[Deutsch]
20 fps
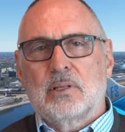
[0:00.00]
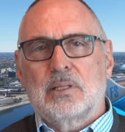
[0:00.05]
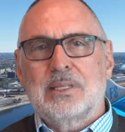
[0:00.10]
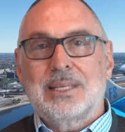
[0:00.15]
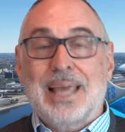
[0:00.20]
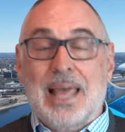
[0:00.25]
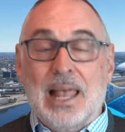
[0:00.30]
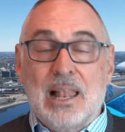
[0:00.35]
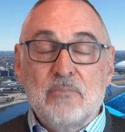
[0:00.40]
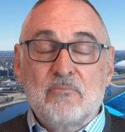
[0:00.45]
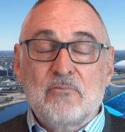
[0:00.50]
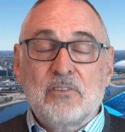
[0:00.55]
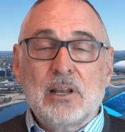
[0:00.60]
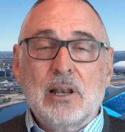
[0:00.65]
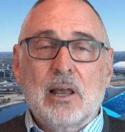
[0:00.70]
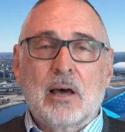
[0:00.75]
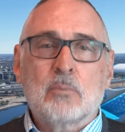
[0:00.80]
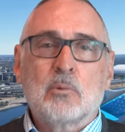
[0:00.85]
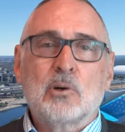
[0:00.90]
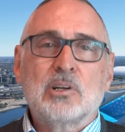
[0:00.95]
Die
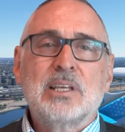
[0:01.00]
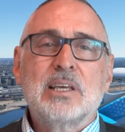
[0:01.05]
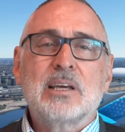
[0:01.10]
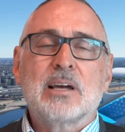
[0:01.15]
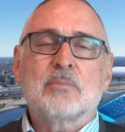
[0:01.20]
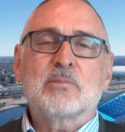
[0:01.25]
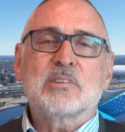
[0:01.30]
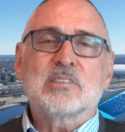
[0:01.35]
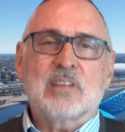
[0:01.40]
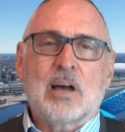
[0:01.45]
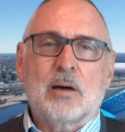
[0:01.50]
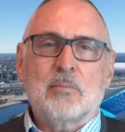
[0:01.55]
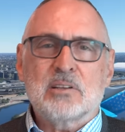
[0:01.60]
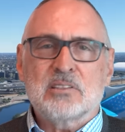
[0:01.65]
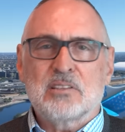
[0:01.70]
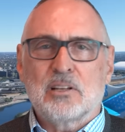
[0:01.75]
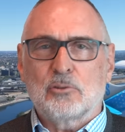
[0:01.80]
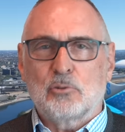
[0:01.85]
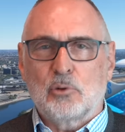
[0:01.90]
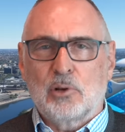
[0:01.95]
Elbphilharmonie gab es
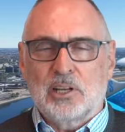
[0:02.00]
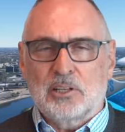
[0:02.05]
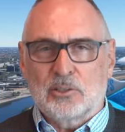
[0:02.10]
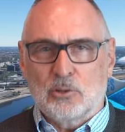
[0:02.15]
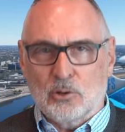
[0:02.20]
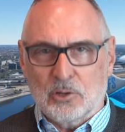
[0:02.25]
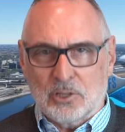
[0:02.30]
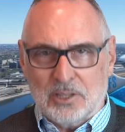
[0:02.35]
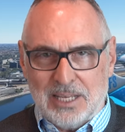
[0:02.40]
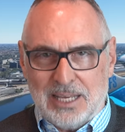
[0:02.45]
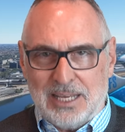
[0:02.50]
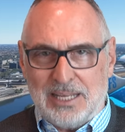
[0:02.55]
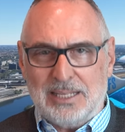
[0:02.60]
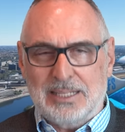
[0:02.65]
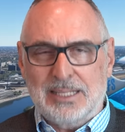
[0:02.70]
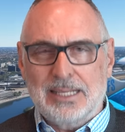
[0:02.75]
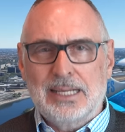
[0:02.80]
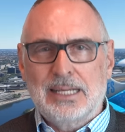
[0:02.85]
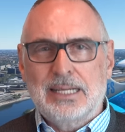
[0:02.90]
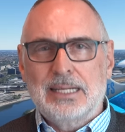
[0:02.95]
damals natürlich noch
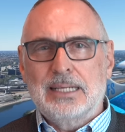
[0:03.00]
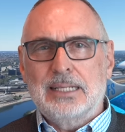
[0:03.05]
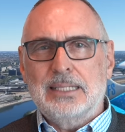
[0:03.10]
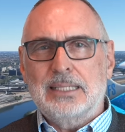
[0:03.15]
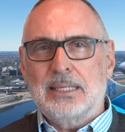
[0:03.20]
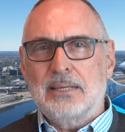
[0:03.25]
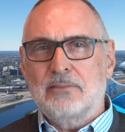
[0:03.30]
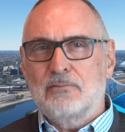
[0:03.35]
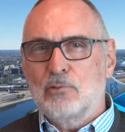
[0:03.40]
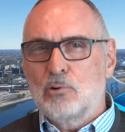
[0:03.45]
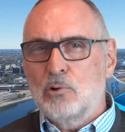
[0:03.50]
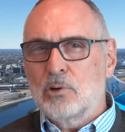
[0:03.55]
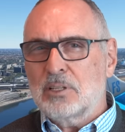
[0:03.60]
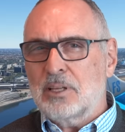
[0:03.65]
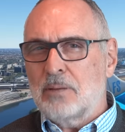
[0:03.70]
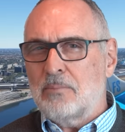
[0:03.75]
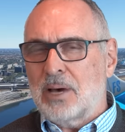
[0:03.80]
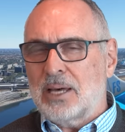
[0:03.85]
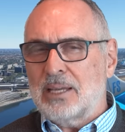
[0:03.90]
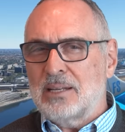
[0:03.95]
nicht. Die
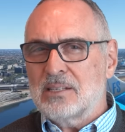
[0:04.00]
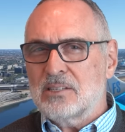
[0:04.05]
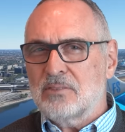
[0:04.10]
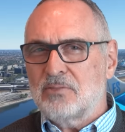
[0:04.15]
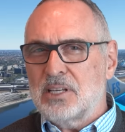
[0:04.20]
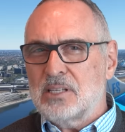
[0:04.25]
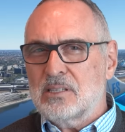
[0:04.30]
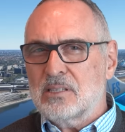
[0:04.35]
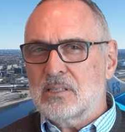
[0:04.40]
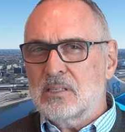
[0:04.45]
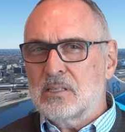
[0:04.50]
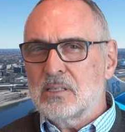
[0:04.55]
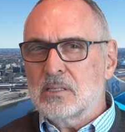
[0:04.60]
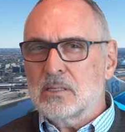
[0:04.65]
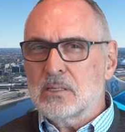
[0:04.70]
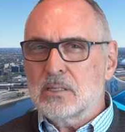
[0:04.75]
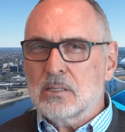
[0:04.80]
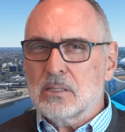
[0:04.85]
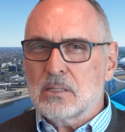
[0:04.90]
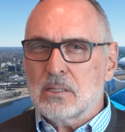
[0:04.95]
wurde meines
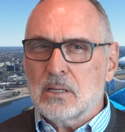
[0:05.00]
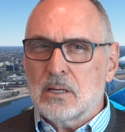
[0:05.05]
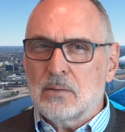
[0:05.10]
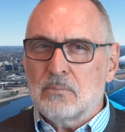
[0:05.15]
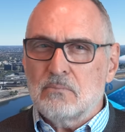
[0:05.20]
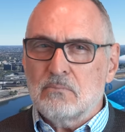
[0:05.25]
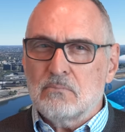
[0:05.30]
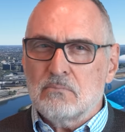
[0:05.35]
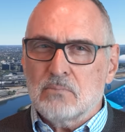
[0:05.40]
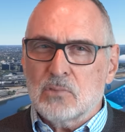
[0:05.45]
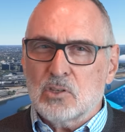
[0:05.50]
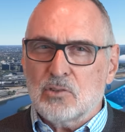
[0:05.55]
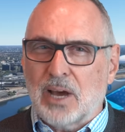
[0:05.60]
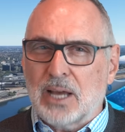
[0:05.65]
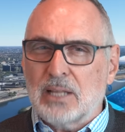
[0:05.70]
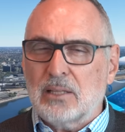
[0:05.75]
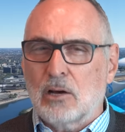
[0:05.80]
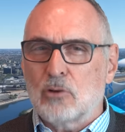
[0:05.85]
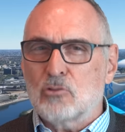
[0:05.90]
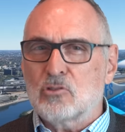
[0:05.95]
Wissens
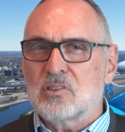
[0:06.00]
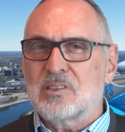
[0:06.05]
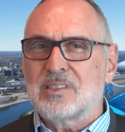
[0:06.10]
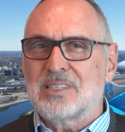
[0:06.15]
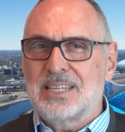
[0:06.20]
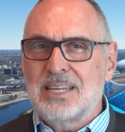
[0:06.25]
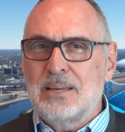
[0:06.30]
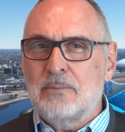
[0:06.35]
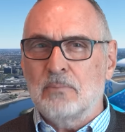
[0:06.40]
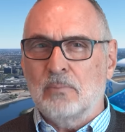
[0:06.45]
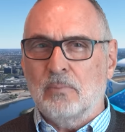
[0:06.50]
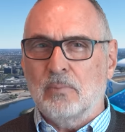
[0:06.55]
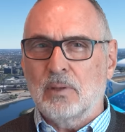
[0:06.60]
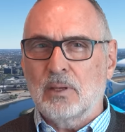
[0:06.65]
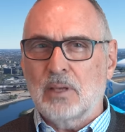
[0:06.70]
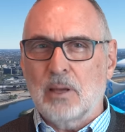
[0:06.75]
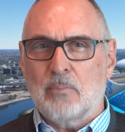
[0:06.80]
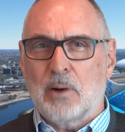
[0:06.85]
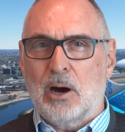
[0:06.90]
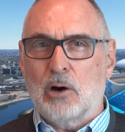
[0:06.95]
2007 hm,
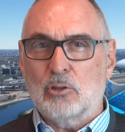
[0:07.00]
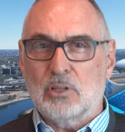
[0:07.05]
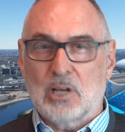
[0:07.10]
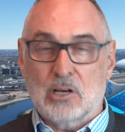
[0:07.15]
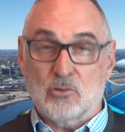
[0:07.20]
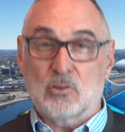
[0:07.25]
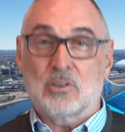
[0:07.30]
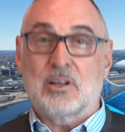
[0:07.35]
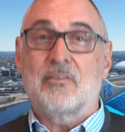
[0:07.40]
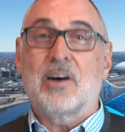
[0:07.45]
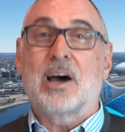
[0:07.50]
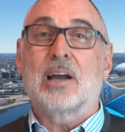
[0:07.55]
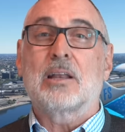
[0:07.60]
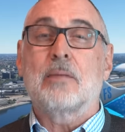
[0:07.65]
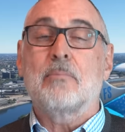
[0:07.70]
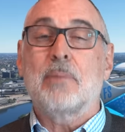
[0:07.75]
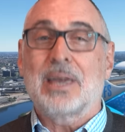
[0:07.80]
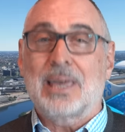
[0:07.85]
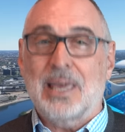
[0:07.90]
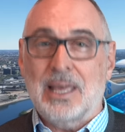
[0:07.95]
gebaut. Also da war
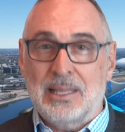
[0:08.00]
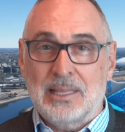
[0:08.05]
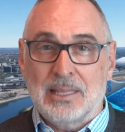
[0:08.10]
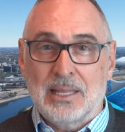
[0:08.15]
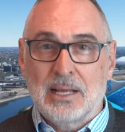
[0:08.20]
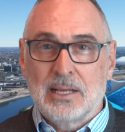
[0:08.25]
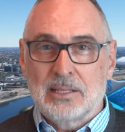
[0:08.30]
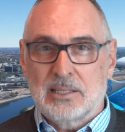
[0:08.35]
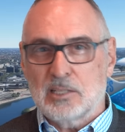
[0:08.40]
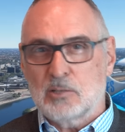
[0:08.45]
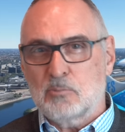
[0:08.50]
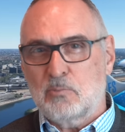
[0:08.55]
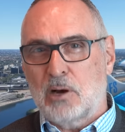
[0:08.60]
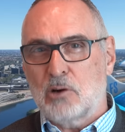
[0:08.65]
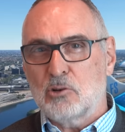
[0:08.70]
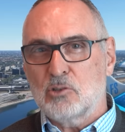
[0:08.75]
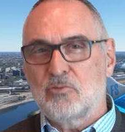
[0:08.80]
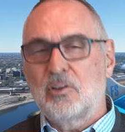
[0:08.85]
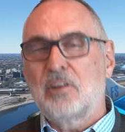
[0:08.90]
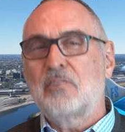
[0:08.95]
der Beginn des
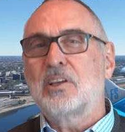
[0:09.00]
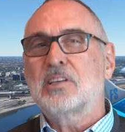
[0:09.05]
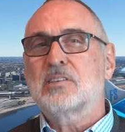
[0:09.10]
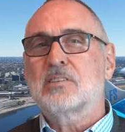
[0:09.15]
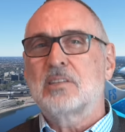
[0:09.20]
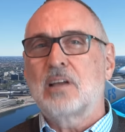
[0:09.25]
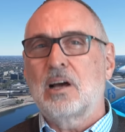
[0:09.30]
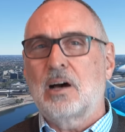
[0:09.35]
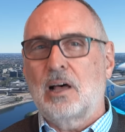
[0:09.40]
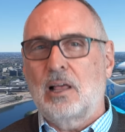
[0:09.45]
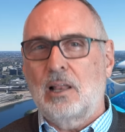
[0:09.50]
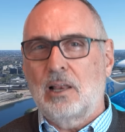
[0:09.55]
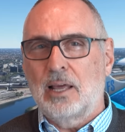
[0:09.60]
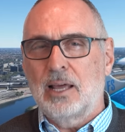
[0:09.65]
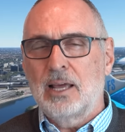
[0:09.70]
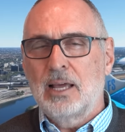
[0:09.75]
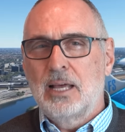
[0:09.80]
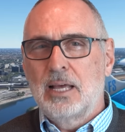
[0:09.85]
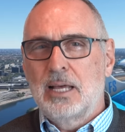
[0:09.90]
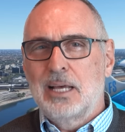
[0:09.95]
Baus. Wir wissen ja
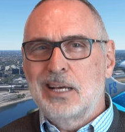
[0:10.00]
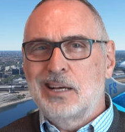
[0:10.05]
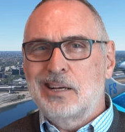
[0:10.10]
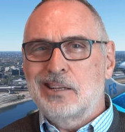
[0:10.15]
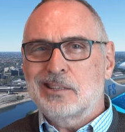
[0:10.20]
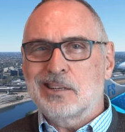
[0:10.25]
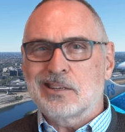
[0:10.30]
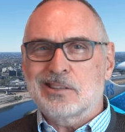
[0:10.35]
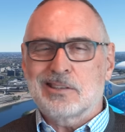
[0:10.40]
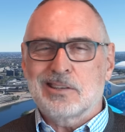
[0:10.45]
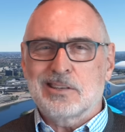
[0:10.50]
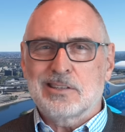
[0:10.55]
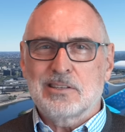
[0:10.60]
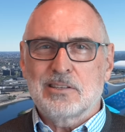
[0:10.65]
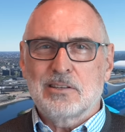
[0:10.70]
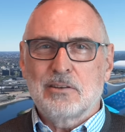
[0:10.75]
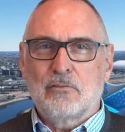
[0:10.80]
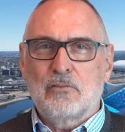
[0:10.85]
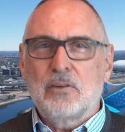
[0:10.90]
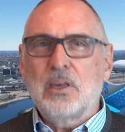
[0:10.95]
alle, dass
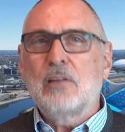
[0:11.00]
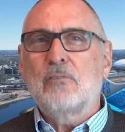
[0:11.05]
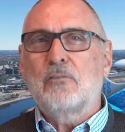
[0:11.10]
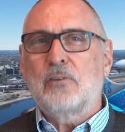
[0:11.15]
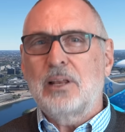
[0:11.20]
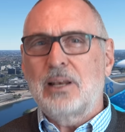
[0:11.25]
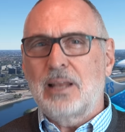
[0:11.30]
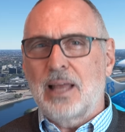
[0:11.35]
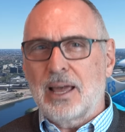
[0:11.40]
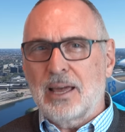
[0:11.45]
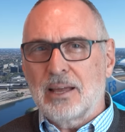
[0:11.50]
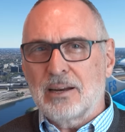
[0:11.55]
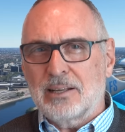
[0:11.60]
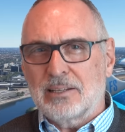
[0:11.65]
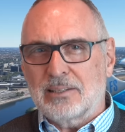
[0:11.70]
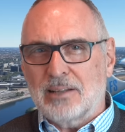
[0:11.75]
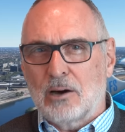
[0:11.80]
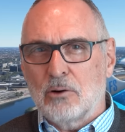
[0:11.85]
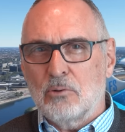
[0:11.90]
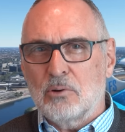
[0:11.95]
es viel, viel länger
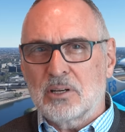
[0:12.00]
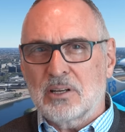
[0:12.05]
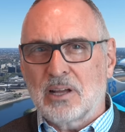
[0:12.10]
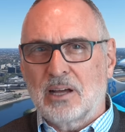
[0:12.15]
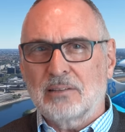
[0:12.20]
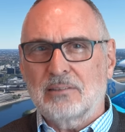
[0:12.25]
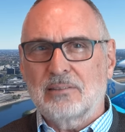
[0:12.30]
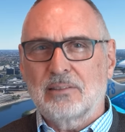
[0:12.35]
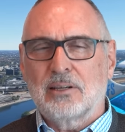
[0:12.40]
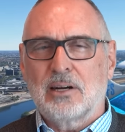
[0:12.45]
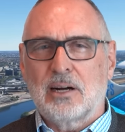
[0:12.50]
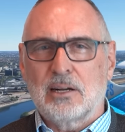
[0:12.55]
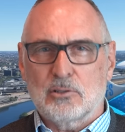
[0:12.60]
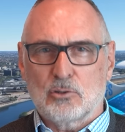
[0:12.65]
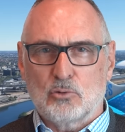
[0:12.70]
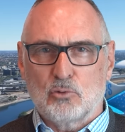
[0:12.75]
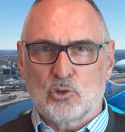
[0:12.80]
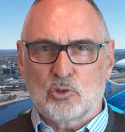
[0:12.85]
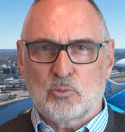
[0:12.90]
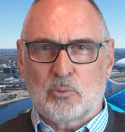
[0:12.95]
gedauert hat
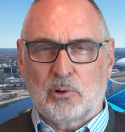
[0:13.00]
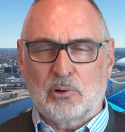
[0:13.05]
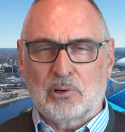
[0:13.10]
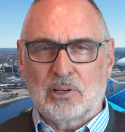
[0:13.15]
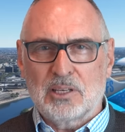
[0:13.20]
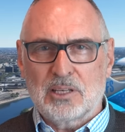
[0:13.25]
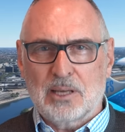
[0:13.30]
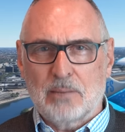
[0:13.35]
als ursprünglich